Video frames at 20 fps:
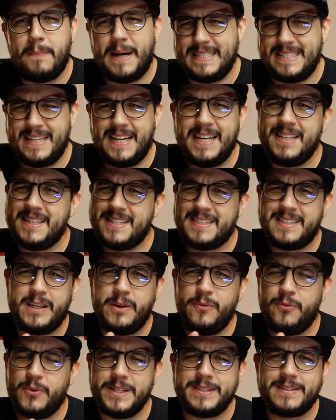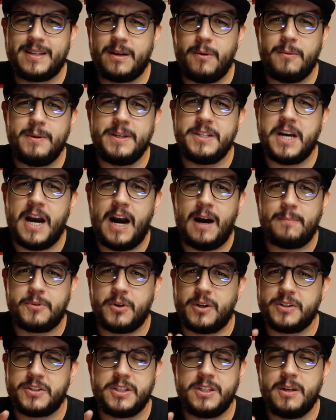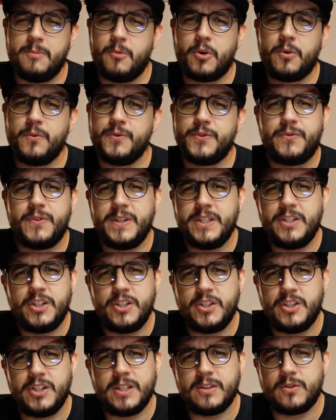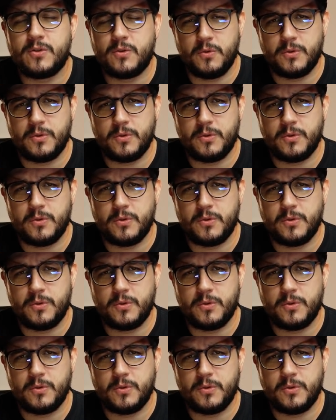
Mas ainda assim foi extremamente rápido, eu acho que demorou uns 20 dias